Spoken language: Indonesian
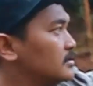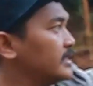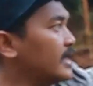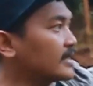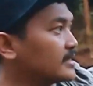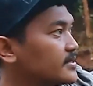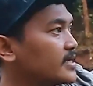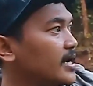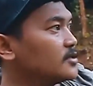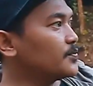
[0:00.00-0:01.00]
di atas
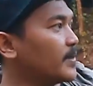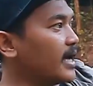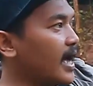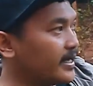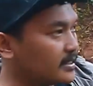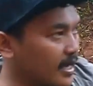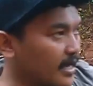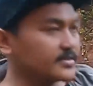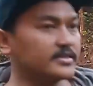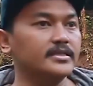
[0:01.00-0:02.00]
sana supaya air nggak
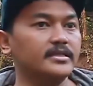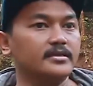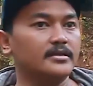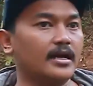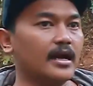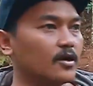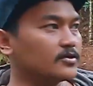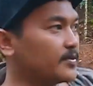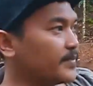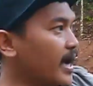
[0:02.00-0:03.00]
ke sini karena kalau
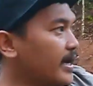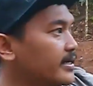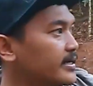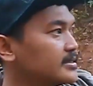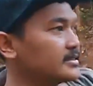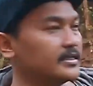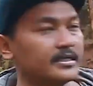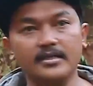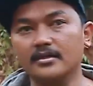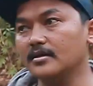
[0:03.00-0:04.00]
sampai air ini ke
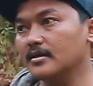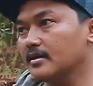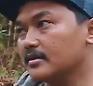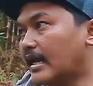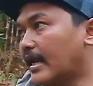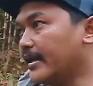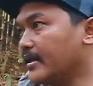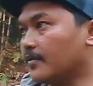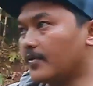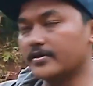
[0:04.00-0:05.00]
sini tanah ini
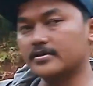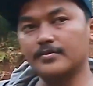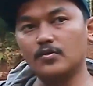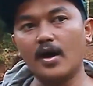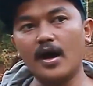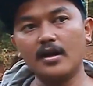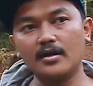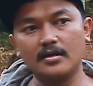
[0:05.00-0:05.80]
ke bawah semua